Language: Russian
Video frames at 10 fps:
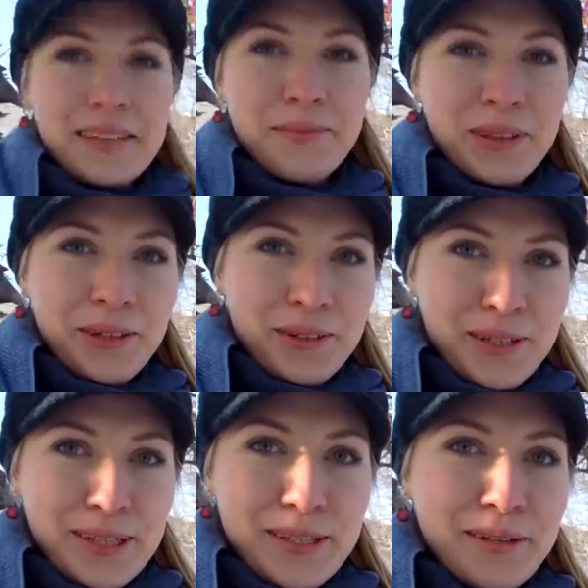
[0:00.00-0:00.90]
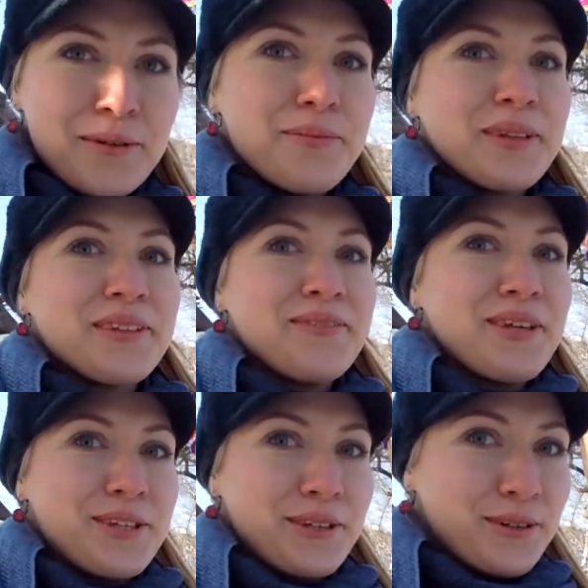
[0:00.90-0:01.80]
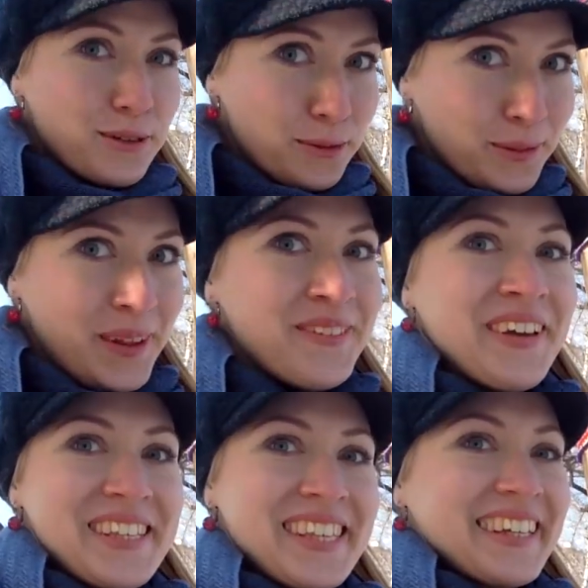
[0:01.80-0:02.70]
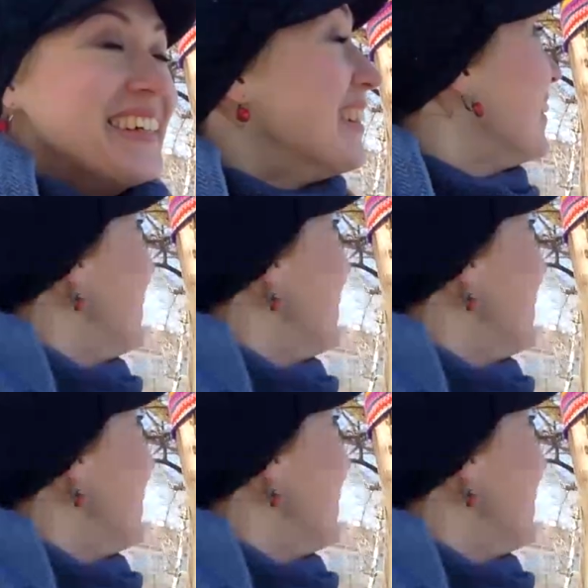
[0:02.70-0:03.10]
Я смотрю, здесь любят вещи крупные, вязки.